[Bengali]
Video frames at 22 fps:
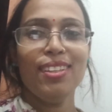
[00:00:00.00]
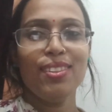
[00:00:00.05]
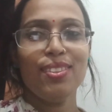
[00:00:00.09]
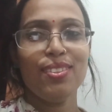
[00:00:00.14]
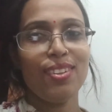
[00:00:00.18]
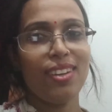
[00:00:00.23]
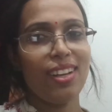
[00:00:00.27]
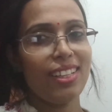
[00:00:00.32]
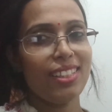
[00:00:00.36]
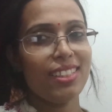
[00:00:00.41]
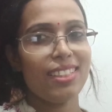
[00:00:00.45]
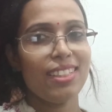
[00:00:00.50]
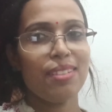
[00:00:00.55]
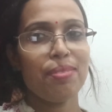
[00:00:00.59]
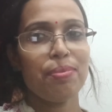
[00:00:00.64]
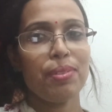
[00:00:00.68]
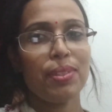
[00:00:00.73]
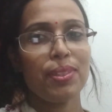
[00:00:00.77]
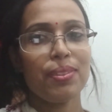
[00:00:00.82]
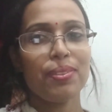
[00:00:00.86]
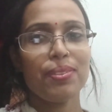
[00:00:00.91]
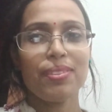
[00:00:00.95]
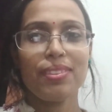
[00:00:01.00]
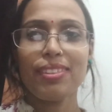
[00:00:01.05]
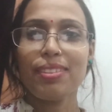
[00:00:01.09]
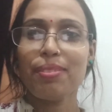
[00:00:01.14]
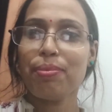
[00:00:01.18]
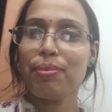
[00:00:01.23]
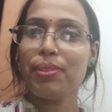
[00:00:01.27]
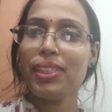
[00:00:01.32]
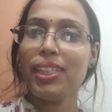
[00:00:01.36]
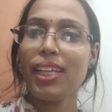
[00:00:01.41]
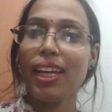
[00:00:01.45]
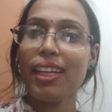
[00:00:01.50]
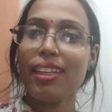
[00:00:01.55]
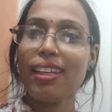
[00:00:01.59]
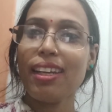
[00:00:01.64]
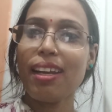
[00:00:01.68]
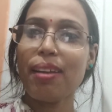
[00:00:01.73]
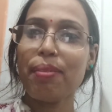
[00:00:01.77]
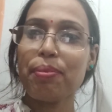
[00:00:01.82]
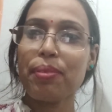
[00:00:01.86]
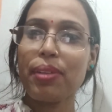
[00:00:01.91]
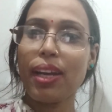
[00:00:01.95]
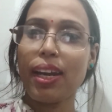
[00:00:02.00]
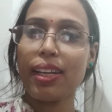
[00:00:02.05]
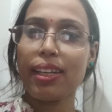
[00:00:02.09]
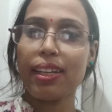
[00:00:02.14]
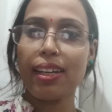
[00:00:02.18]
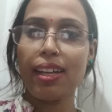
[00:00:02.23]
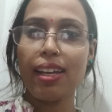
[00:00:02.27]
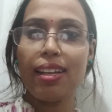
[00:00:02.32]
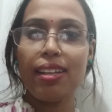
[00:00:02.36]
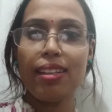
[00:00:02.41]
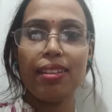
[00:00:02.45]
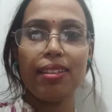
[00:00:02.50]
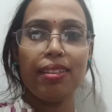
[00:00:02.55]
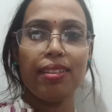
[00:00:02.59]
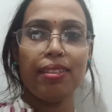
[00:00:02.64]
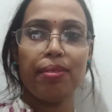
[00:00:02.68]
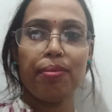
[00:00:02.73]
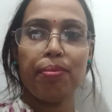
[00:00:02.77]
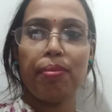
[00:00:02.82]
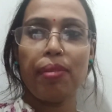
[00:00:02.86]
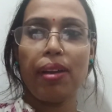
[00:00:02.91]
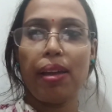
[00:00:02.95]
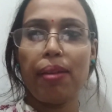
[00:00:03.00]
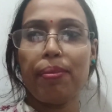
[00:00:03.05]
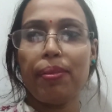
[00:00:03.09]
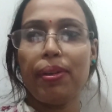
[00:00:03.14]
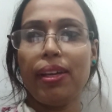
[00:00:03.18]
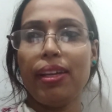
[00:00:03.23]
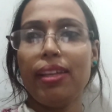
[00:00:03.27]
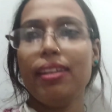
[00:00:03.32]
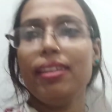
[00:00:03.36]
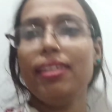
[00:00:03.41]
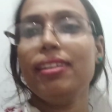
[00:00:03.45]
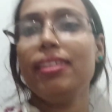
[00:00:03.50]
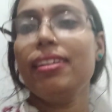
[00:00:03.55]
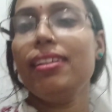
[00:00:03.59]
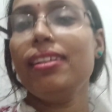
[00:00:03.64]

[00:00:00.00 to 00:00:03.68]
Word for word: তো আজকের মতন বিদায় নিলাম টাটা বাই বাই